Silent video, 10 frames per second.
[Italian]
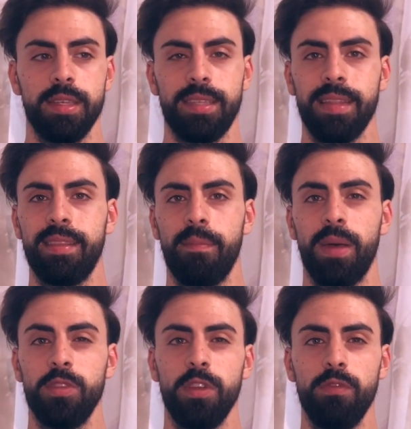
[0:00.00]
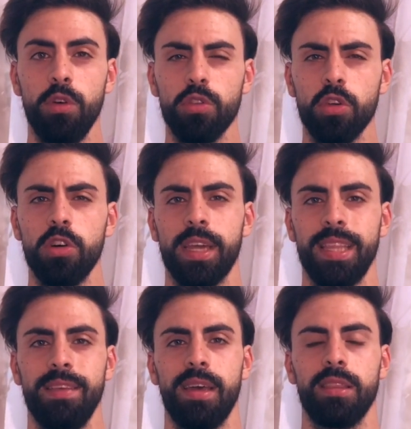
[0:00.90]
7,5 il voto
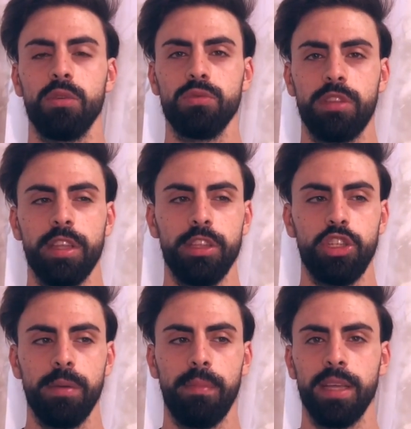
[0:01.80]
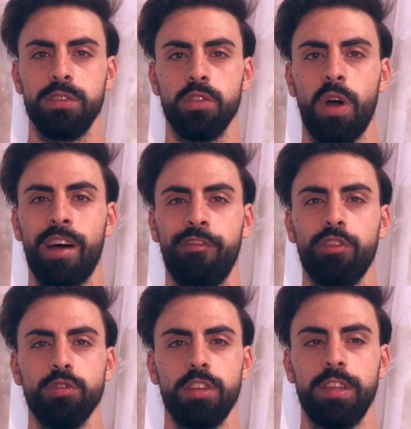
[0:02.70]
che diventa un 13,5 a
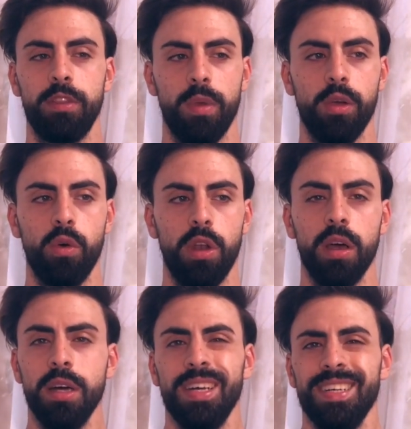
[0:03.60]
fronte dei due gol.